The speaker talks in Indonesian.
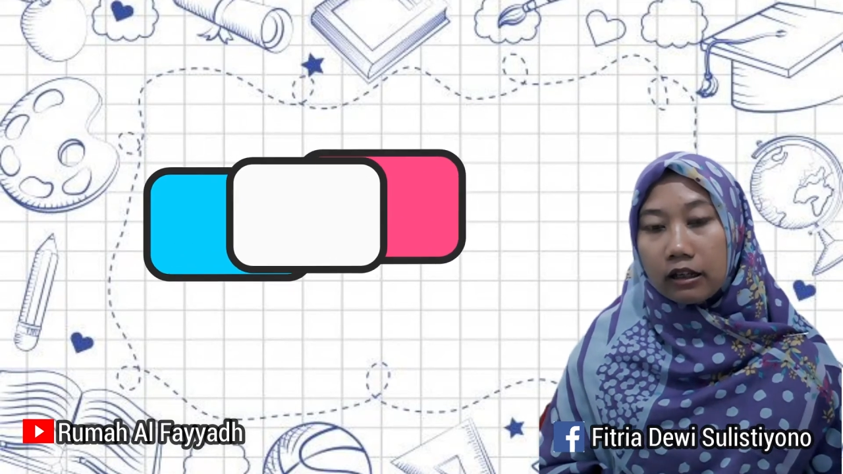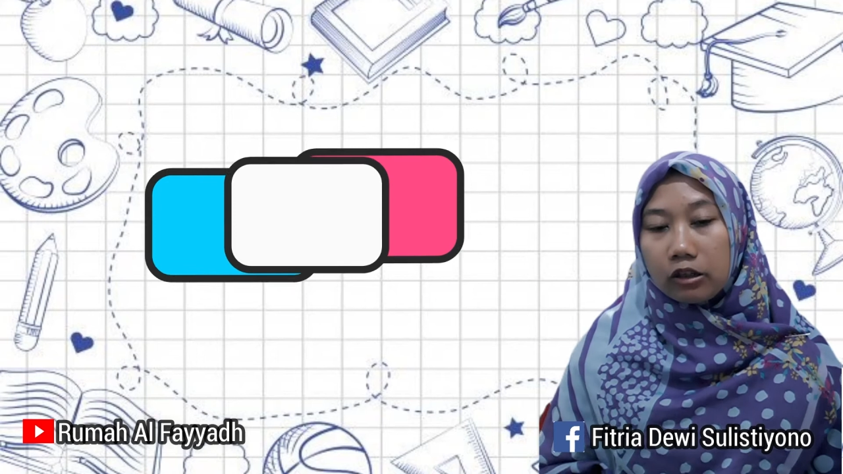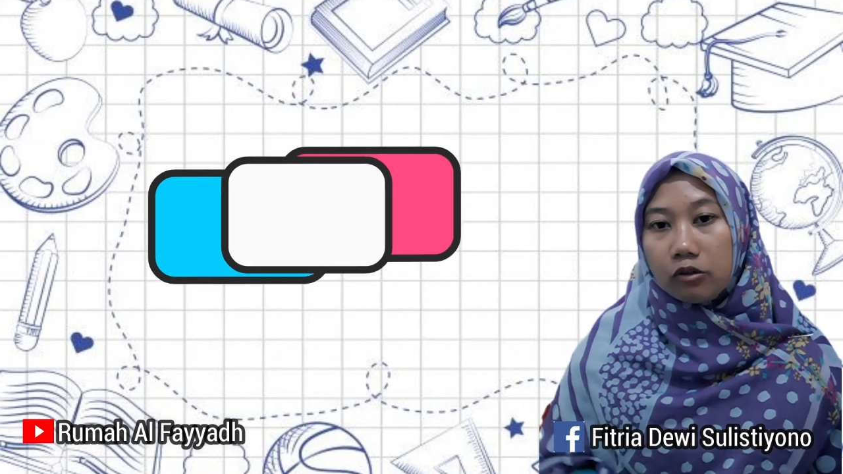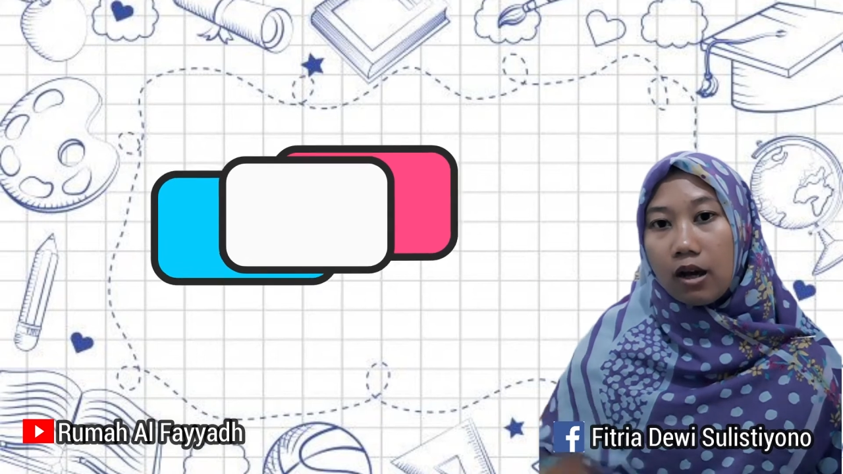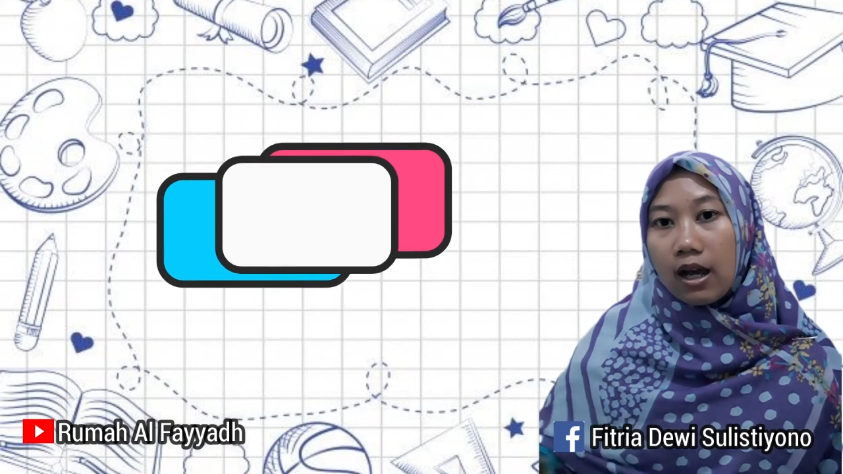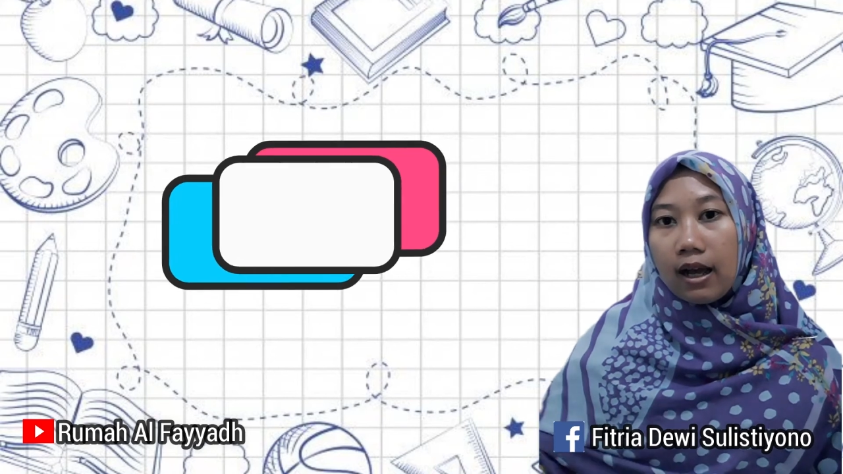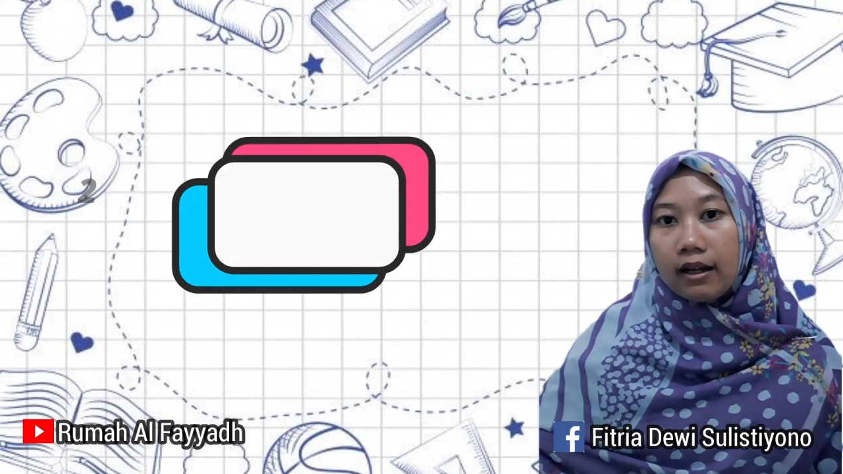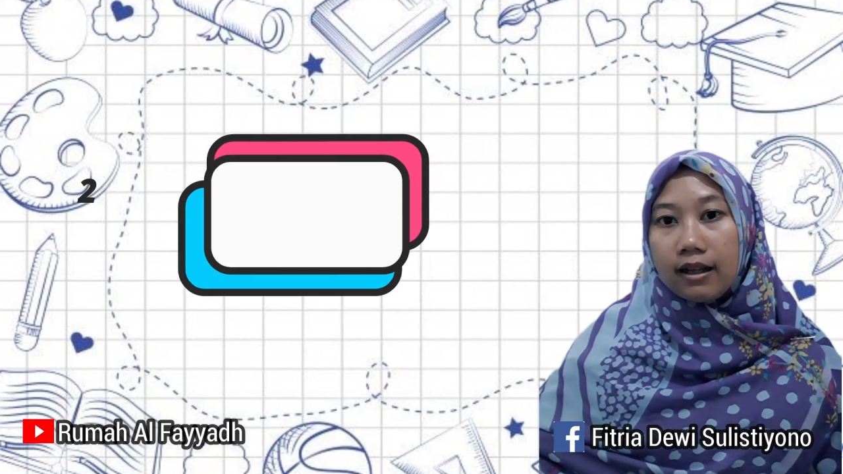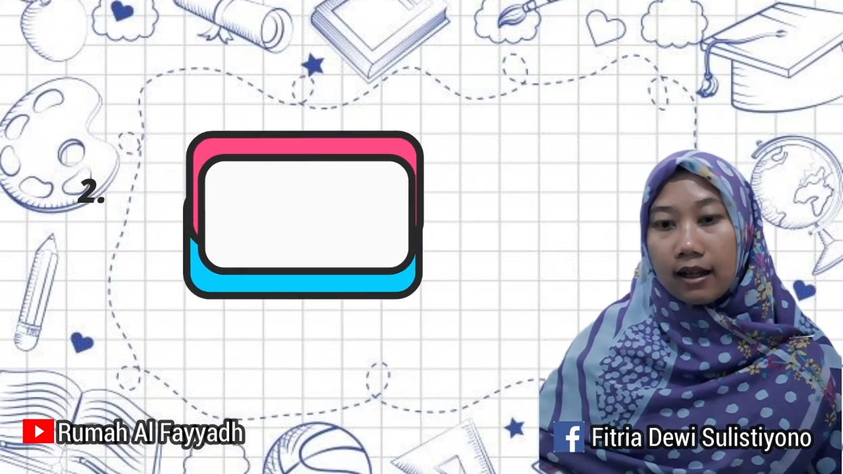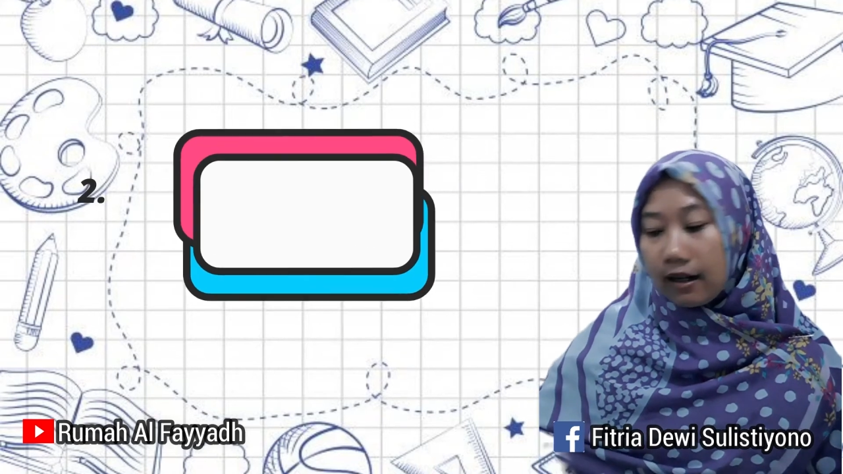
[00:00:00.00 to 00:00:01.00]
kedua
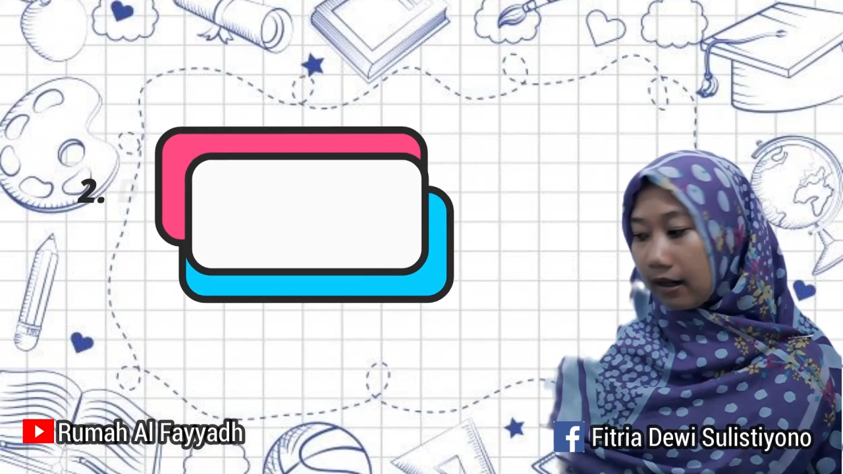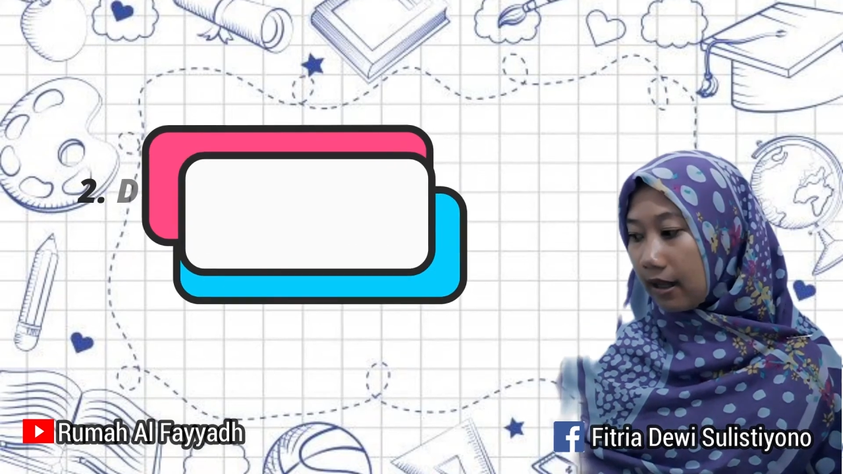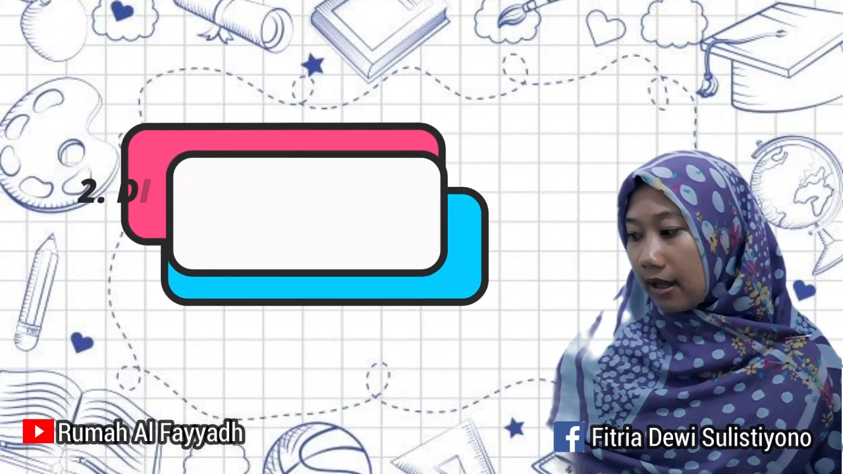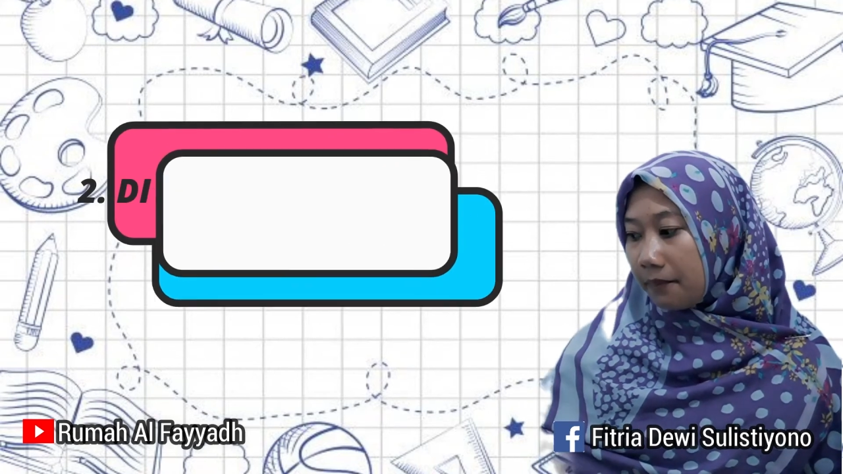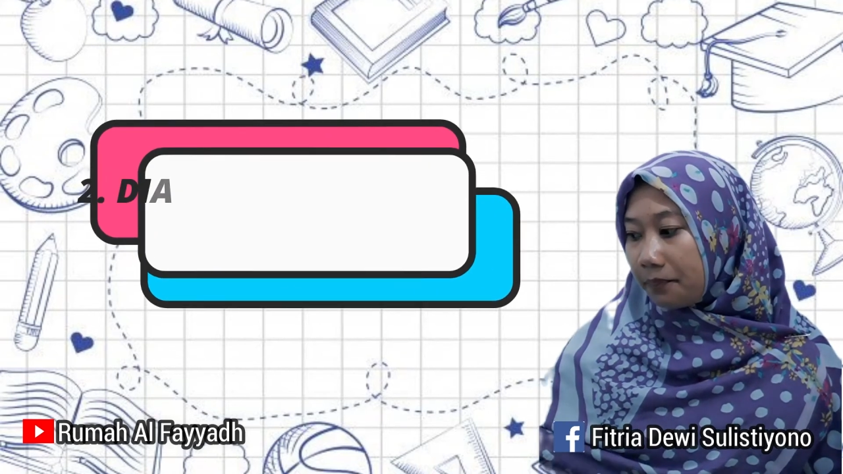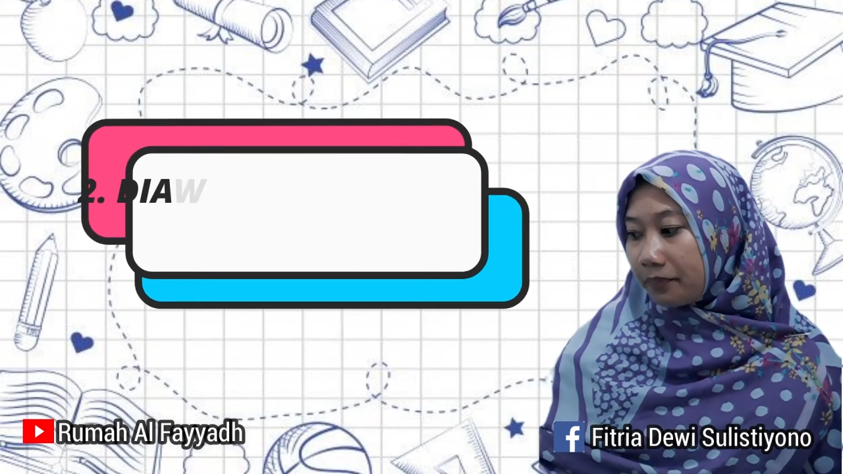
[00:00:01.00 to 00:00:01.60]
adalah